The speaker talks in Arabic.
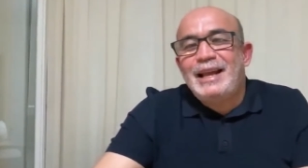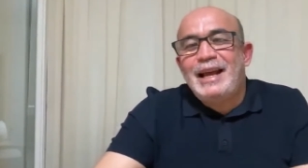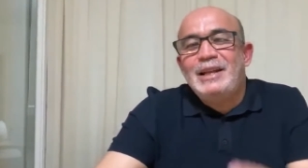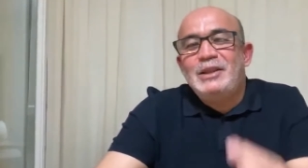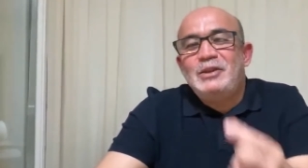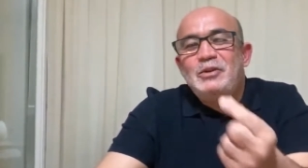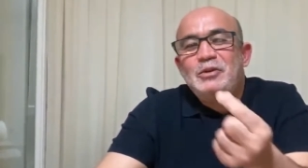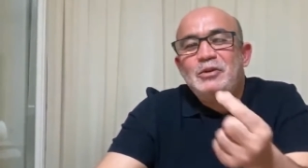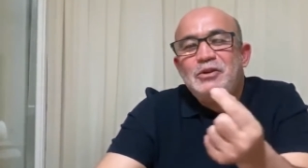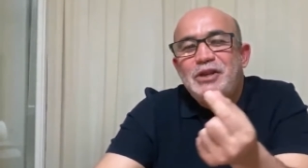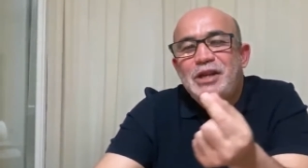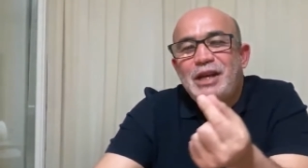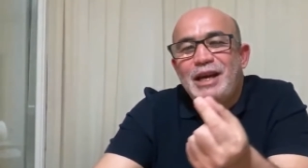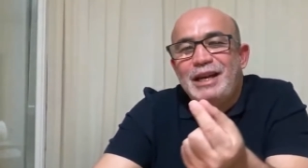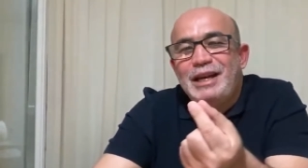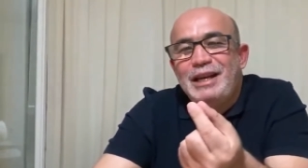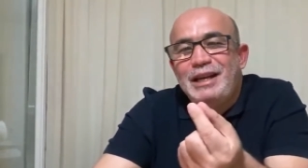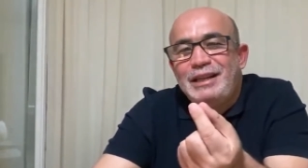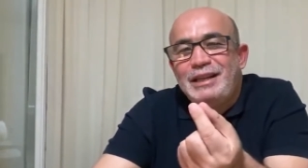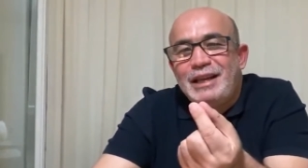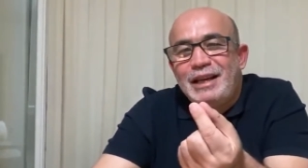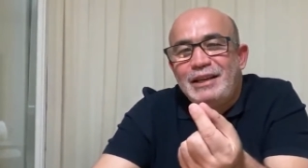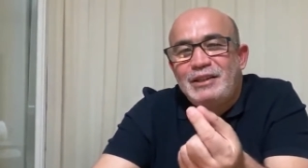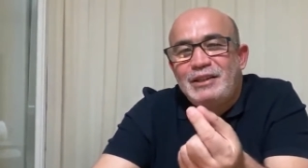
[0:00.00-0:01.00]
عنده
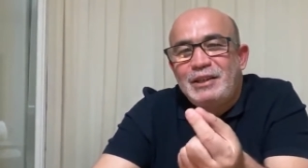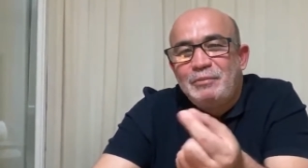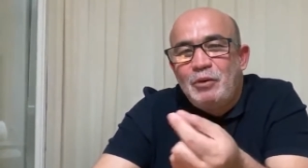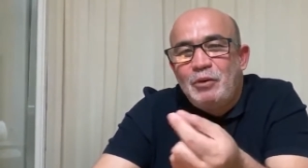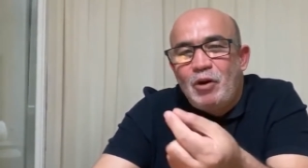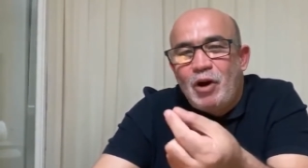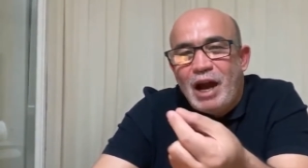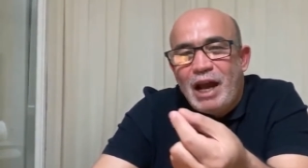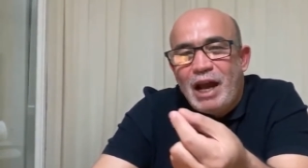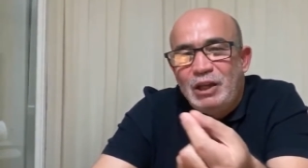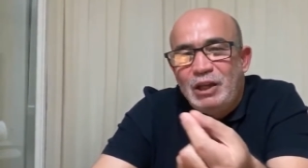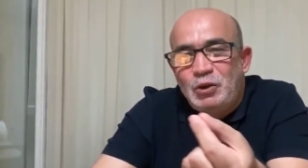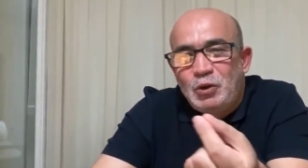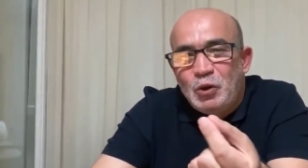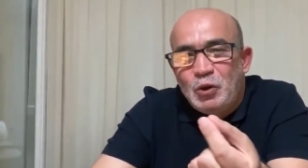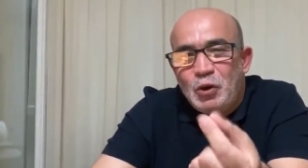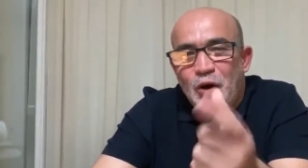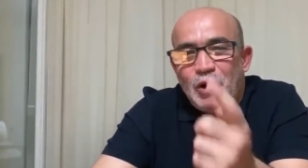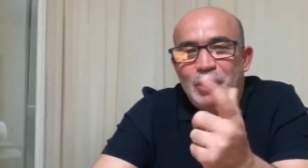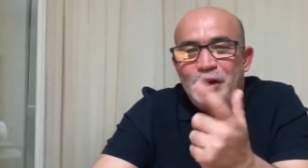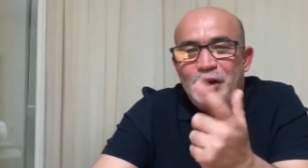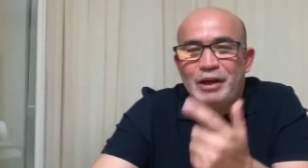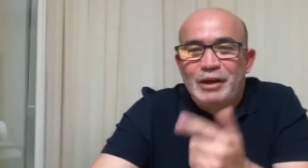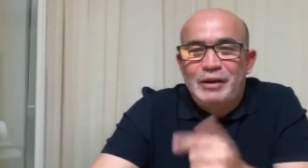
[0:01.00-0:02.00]
جريدة يسموها
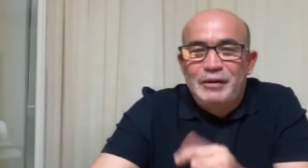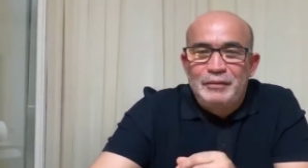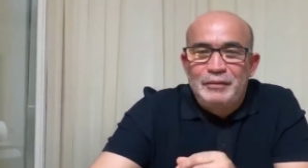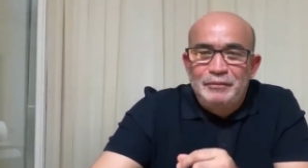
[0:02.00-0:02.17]
أيدوغ